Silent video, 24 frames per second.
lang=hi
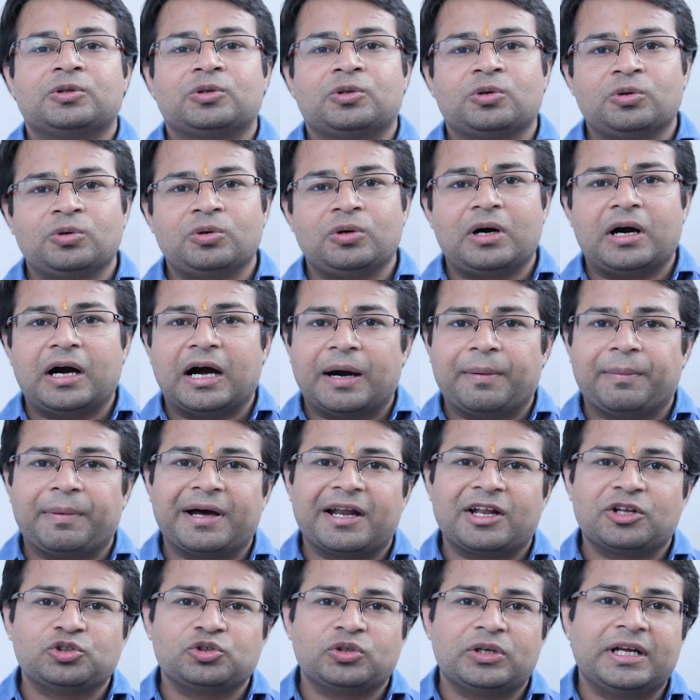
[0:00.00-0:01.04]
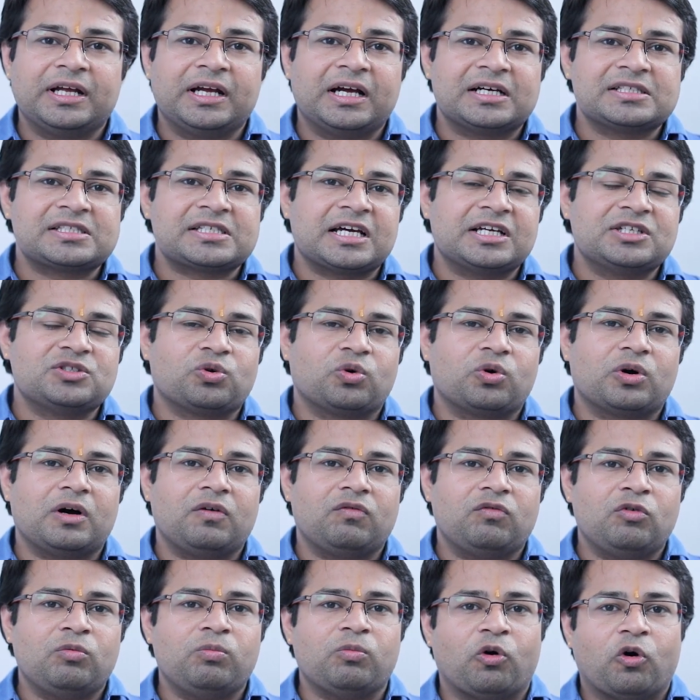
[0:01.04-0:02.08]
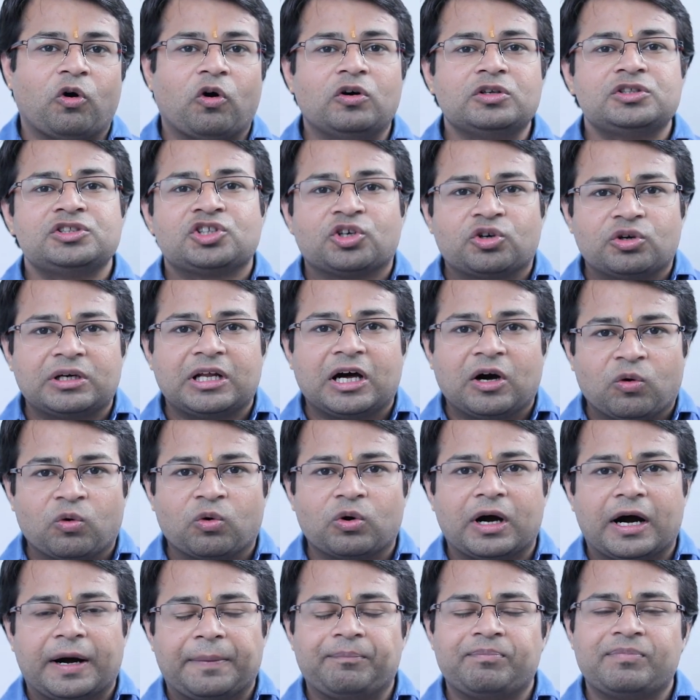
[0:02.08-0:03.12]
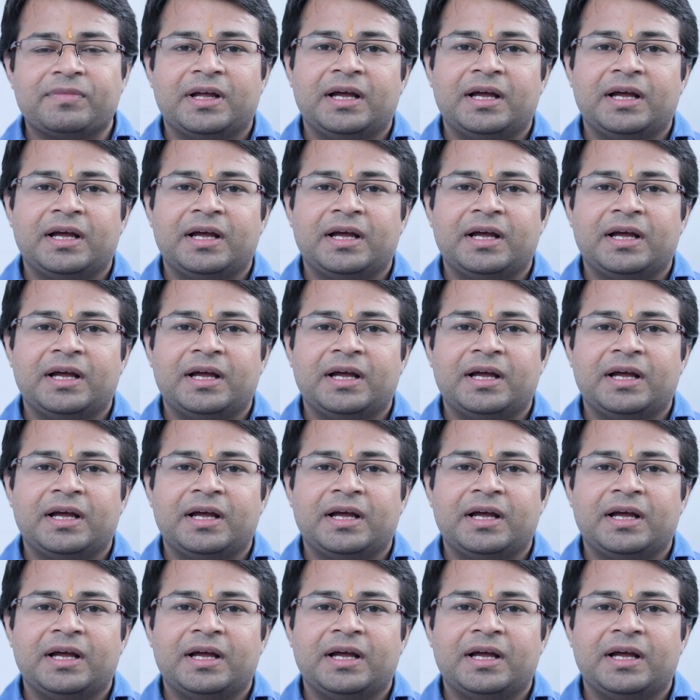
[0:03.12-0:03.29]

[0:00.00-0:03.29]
तो हमारा जो रिंग का साइज़ होगा वो बहुत छोटा होगा